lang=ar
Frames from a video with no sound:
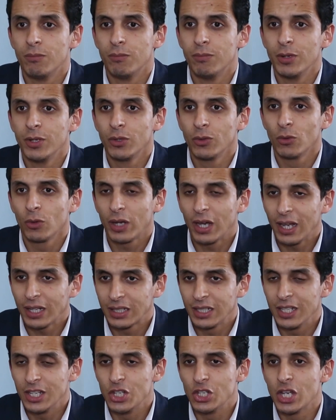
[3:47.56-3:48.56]

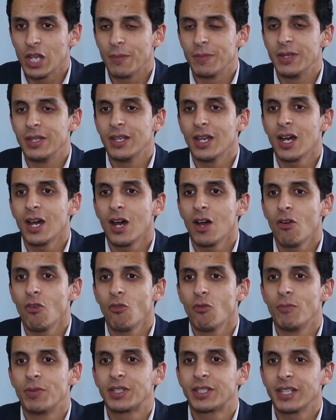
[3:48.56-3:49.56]
بالنقاط الايجابيه
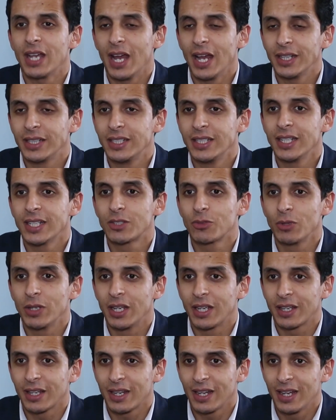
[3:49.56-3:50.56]
وبالتحديات
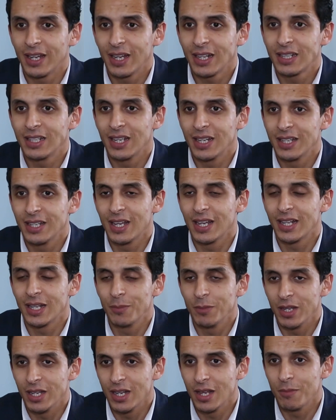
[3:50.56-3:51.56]
والاكراهات لان هذه
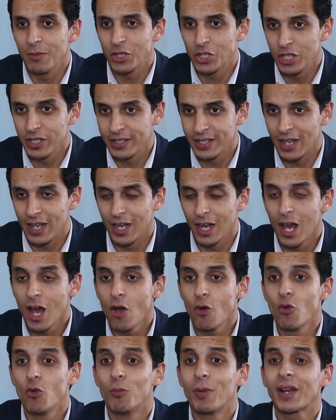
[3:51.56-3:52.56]
المهنه ماشي
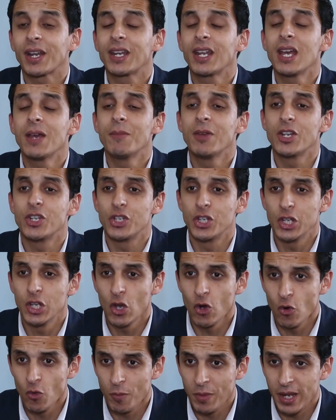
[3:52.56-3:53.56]
سهله وبرنامج
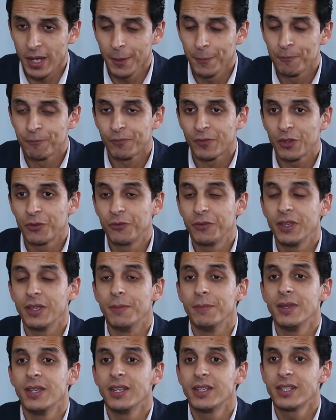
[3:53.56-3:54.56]
يومي
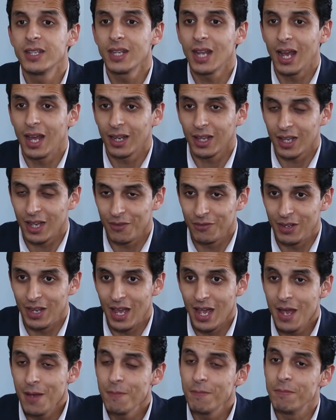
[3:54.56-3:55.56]
فيه 200 حلقه في
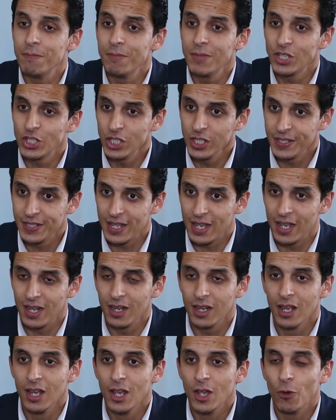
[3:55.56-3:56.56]
العام ماشي
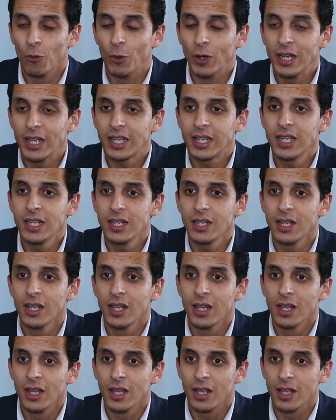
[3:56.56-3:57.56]
سهل ولكن
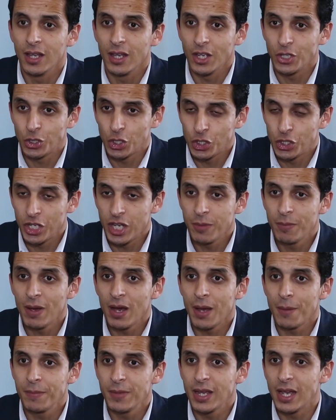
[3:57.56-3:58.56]

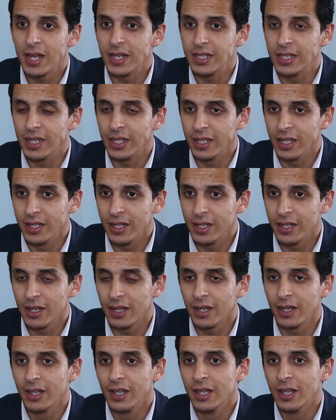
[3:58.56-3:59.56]
تجربه مهنيه يعني
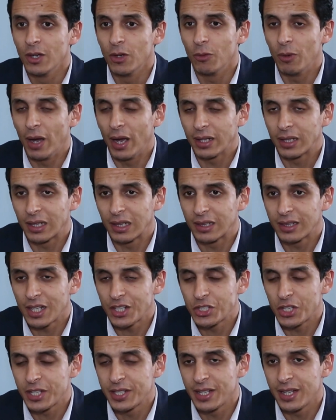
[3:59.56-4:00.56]
انا واحد
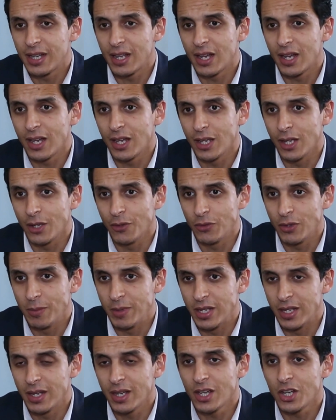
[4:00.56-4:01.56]
13 سنه آه، في
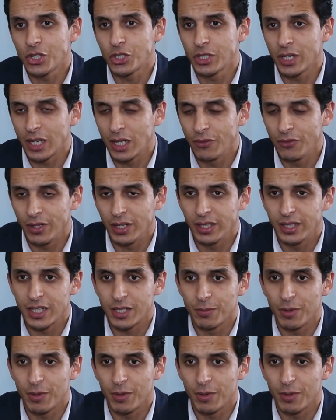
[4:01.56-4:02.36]
المهنه اشتغل في عده